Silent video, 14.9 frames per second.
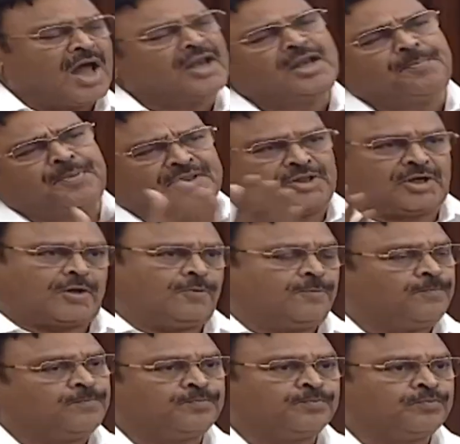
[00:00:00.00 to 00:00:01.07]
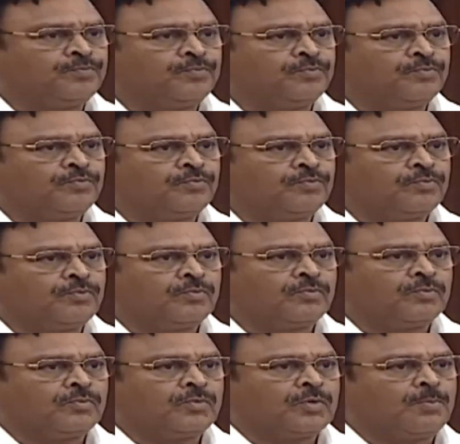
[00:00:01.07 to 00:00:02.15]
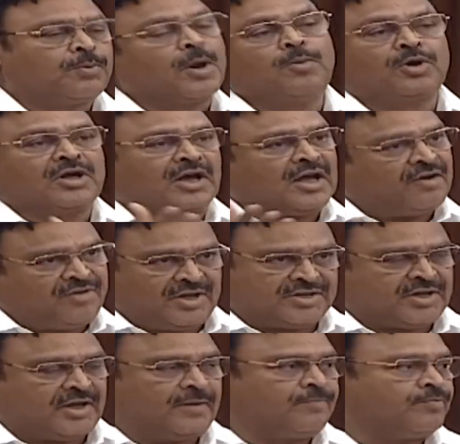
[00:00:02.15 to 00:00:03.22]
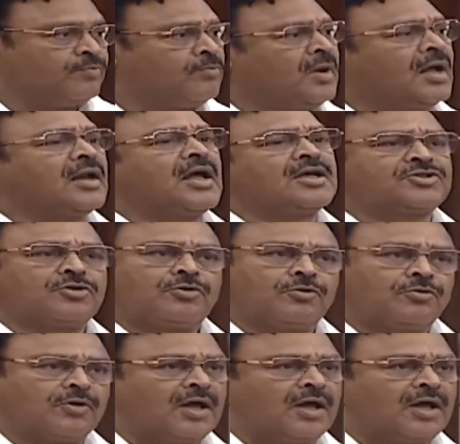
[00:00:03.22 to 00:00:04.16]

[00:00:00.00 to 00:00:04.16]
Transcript: అన్ని పత్రికలు ప్రముఖంగా వేశాయి మన రాష్ట్రంలో